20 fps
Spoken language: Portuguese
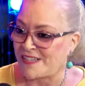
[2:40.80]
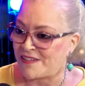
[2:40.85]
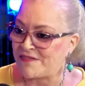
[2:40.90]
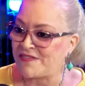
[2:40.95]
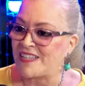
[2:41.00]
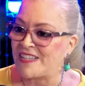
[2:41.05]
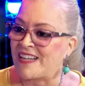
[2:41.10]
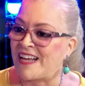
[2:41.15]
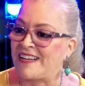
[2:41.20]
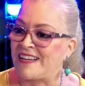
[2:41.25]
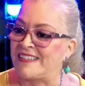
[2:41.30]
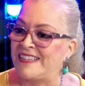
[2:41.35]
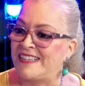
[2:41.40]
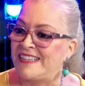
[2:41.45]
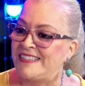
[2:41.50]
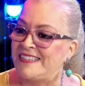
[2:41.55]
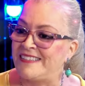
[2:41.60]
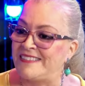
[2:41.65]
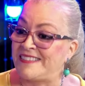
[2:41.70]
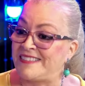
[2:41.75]
teve lá?
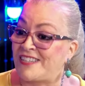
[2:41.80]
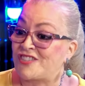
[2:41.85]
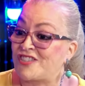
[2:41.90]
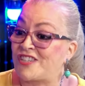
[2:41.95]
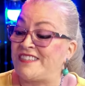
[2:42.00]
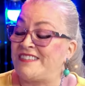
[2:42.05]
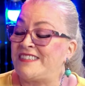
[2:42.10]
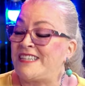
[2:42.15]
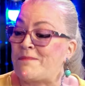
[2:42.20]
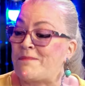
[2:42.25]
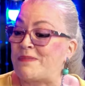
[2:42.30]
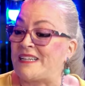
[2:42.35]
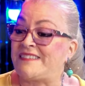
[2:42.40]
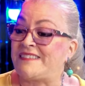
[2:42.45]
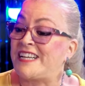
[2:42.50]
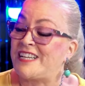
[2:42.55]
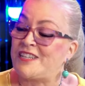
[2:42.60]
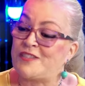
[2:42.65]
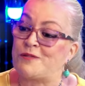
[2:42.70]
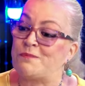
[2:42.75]
Tive lá. Você acha que dá para
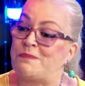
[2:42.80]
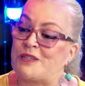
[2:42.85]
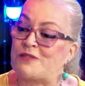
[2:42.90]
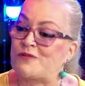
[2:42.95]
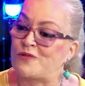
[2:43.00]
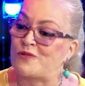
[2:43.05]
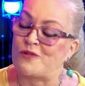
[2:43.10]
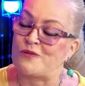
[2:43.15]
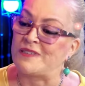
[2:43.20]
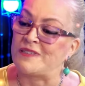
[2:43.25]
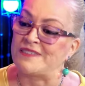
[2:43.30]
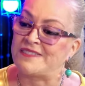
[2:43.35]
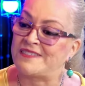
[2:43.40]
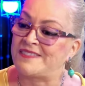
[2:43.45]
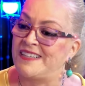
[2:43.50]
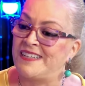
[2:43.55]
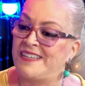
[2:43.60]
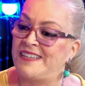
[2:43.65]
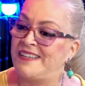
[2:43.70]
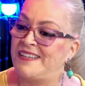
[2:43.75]
três
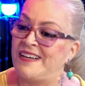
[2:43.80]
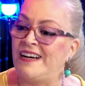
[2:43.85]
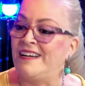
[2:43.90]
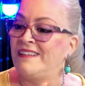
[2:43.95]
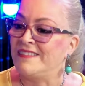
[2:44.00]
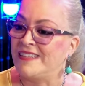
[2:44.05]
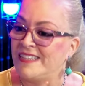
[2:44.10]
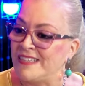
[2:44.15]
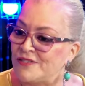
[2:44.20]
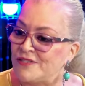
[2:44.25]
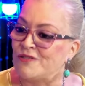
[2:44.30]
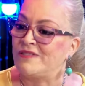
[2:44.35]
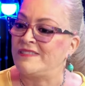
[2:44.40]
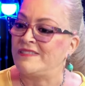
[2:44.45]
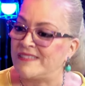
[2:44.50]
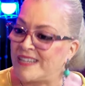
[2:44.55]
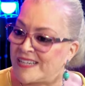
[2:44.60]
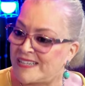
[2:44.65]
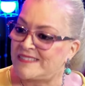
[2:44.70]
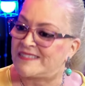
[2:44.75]
pessoas andando
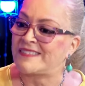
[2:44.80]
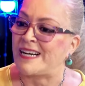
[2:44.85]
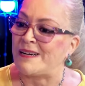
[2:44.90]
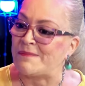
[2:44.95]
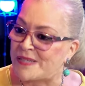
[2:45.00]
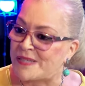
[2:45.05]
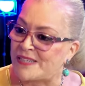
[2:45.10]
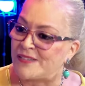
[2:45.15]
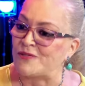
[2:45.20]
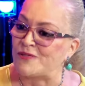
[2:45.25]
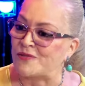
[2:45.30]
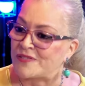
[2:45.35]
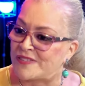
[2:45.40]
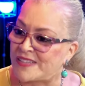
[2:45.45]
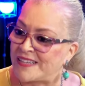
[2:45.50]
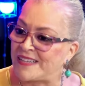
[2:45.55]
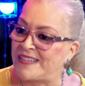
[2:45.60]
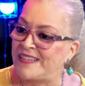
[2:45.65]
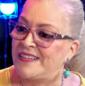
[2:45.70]
em três camelos, né? Ah,